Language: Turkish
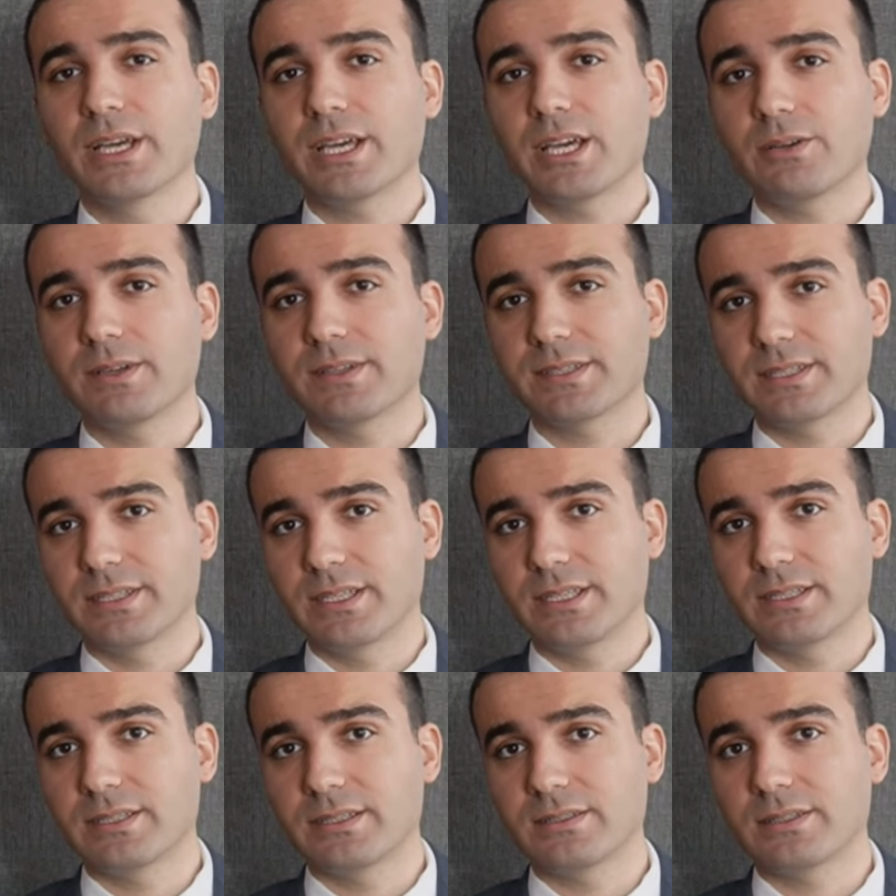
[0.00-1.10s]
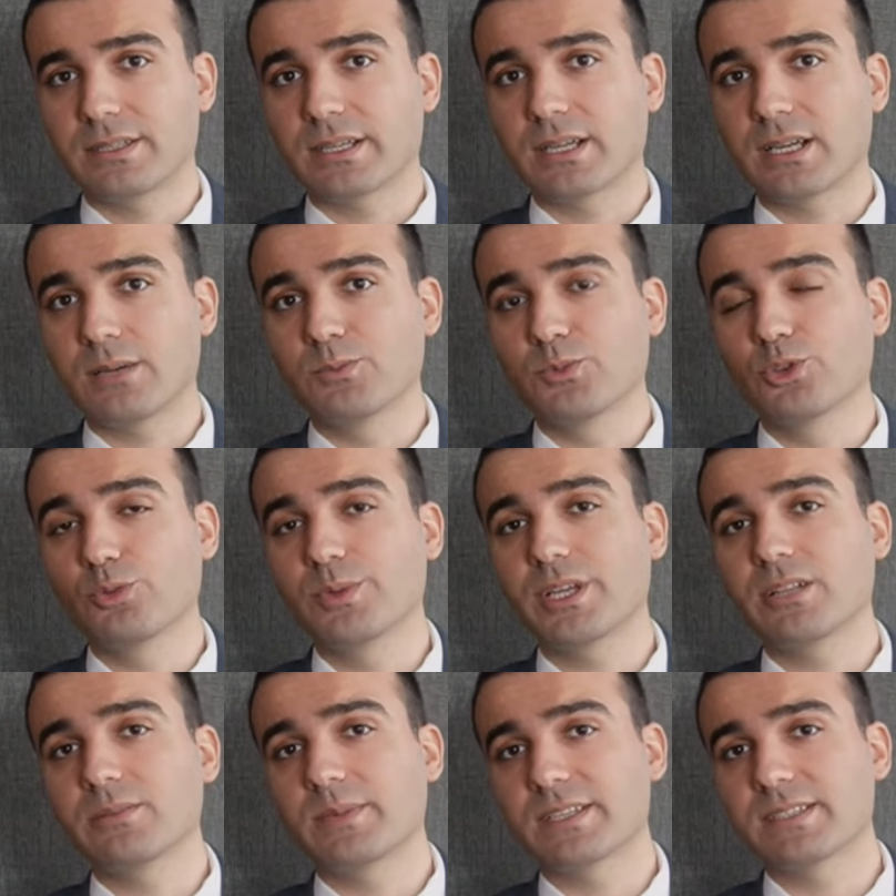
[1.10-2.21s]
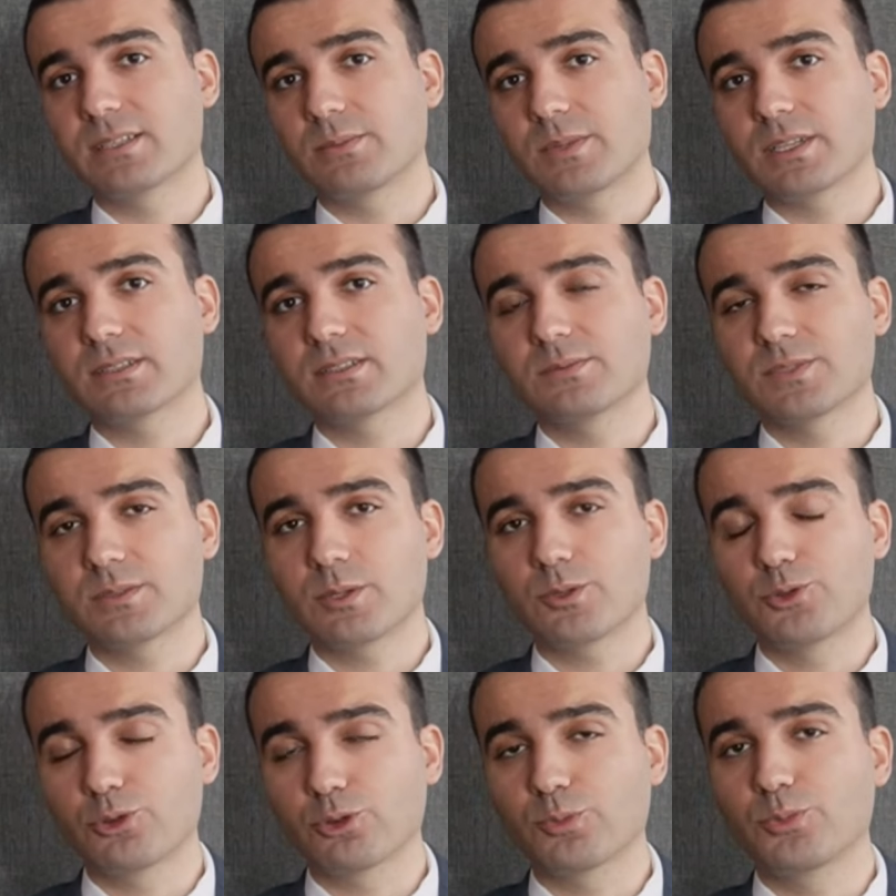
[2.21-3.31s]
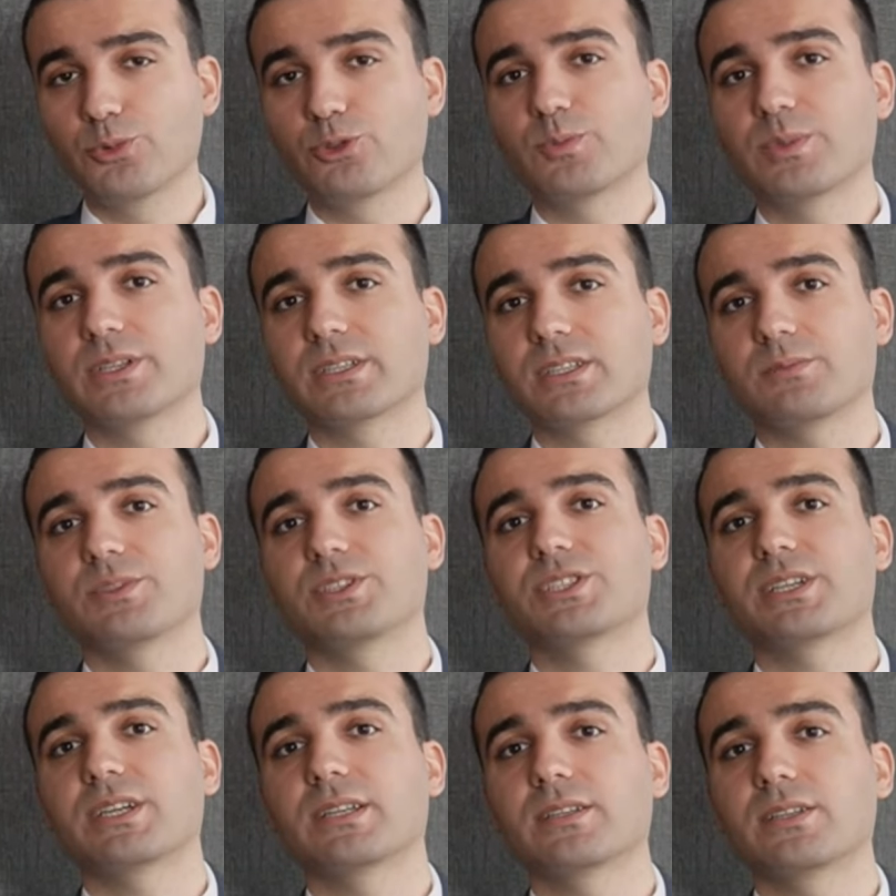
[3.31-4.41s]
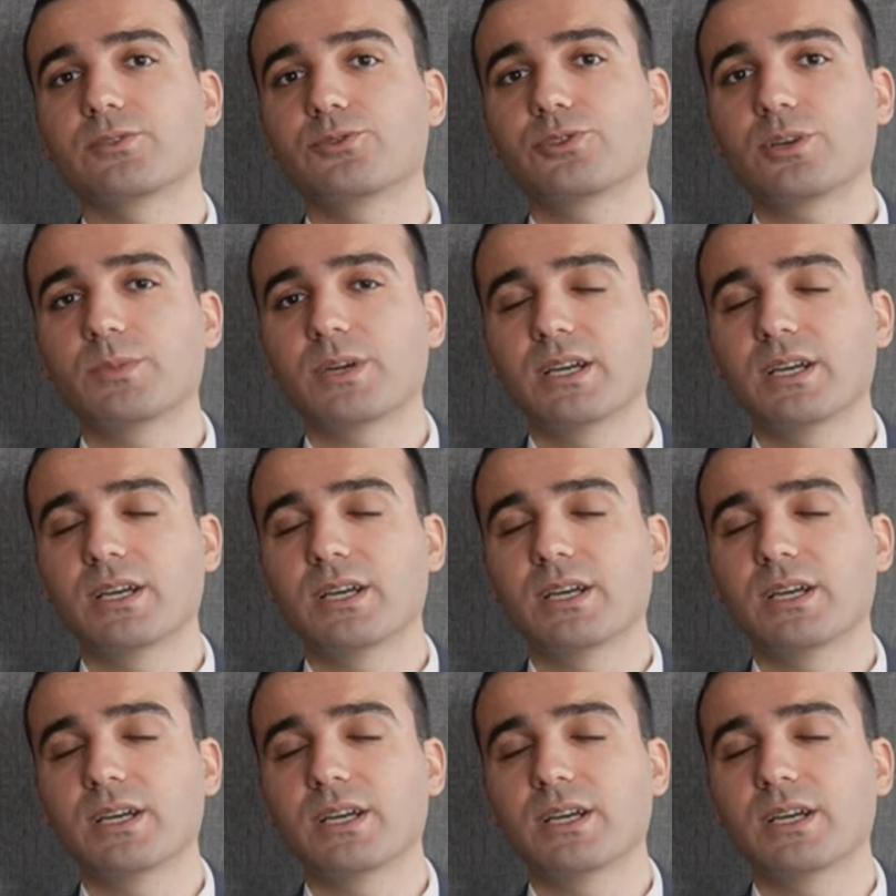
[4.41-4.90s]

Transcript: Evet hani rakam nominal bazda baktığımız zaman çok büyük bir rakamı işaret ediyor ama